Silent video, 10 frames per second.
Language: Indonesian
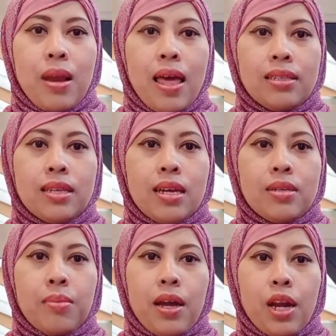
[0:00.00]
belanja
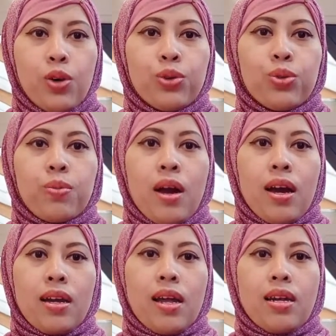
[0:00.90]
di mana untuk
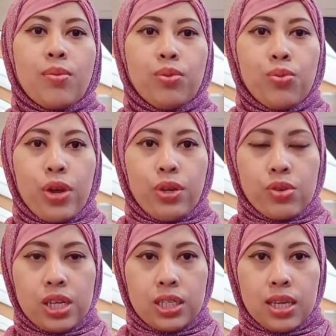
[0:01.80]
makanan dan bumbu
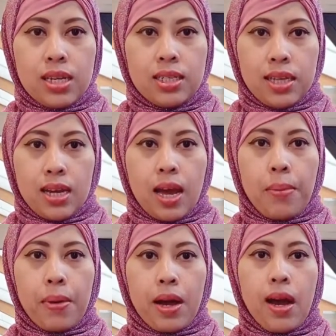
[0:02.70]
Indonesia di
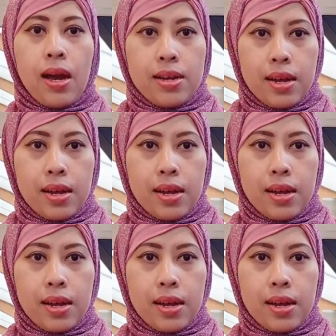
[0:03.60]
sana apakah